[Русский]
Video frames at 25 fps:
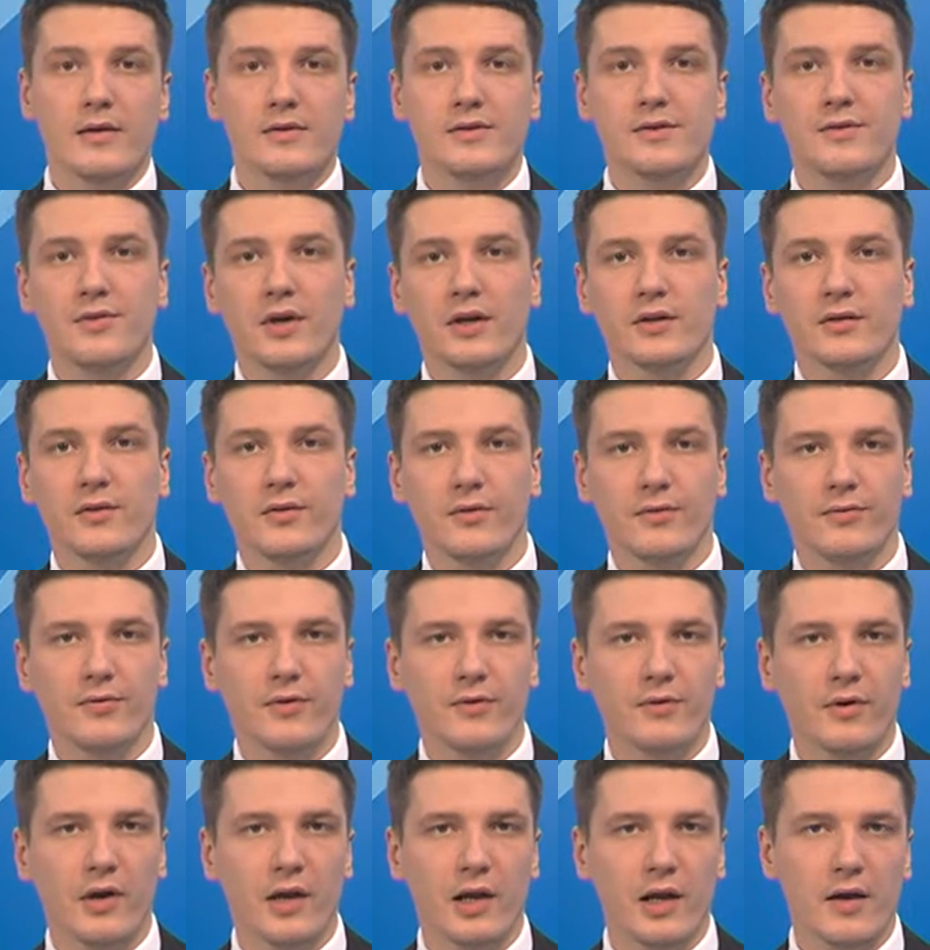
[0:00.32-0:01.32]
9
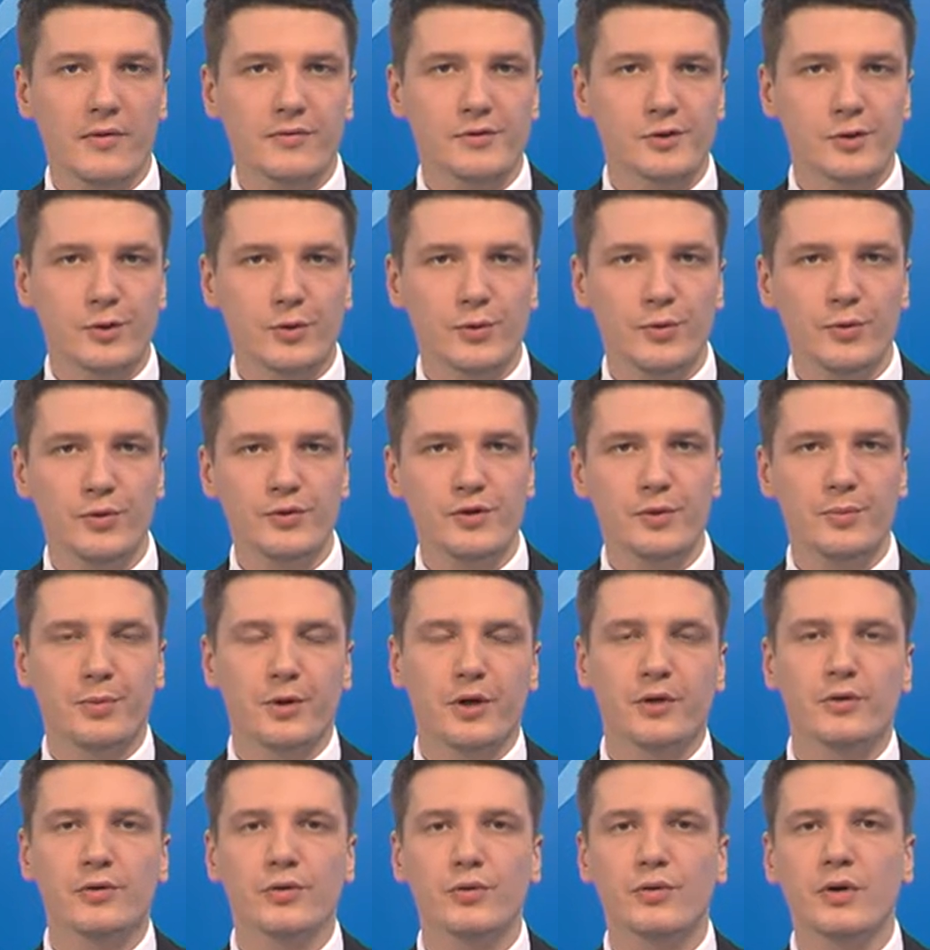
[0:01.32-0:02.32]
февраля в Сургуте
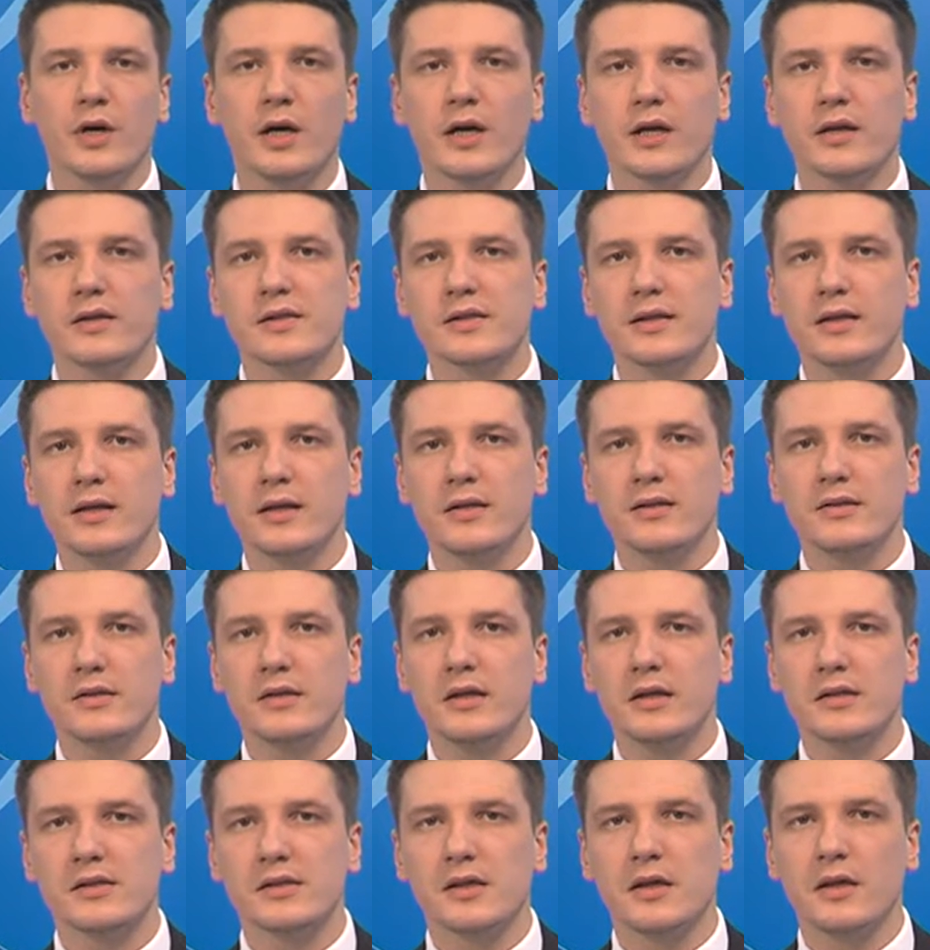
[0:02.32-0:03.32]
пройдут городские
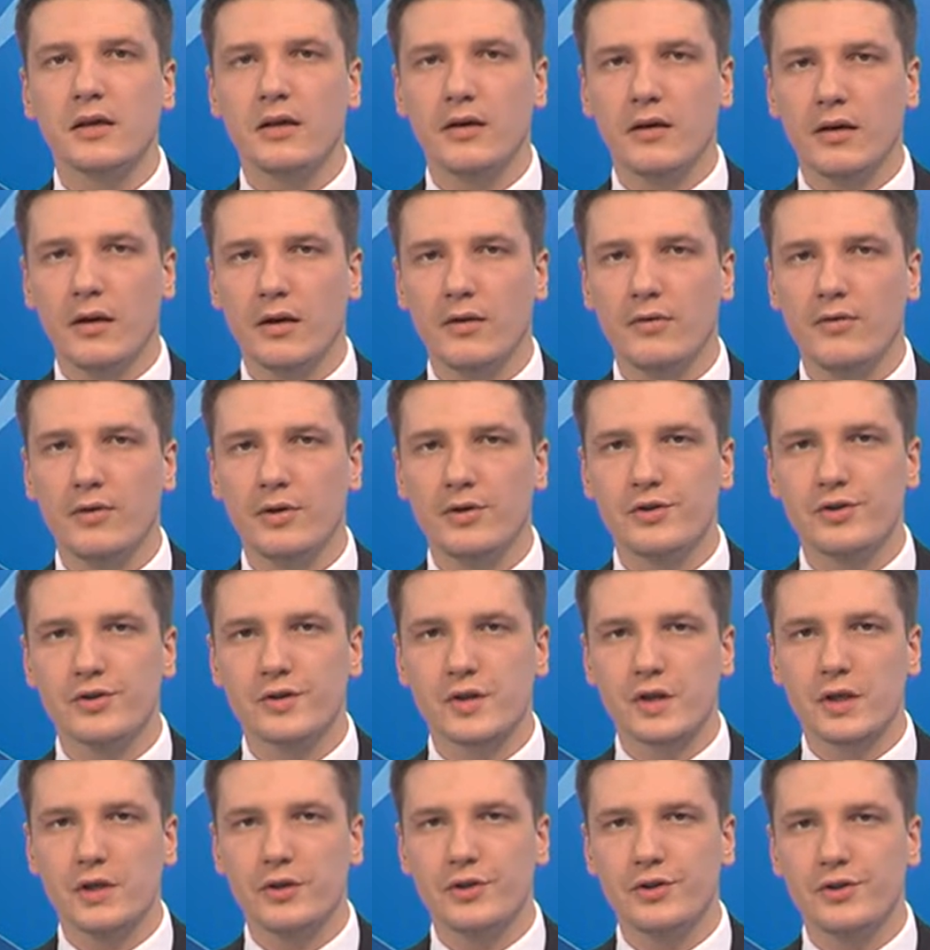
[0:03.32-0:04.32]
детские
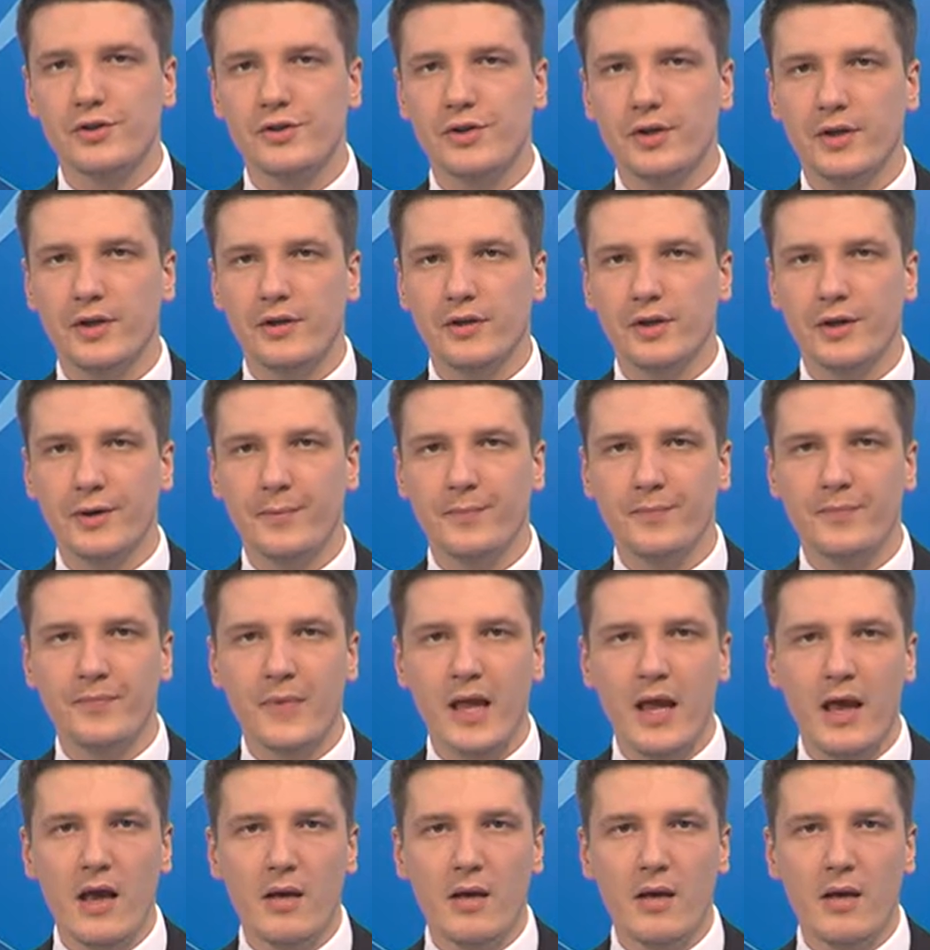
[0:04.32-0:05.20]
краеведческие чтения.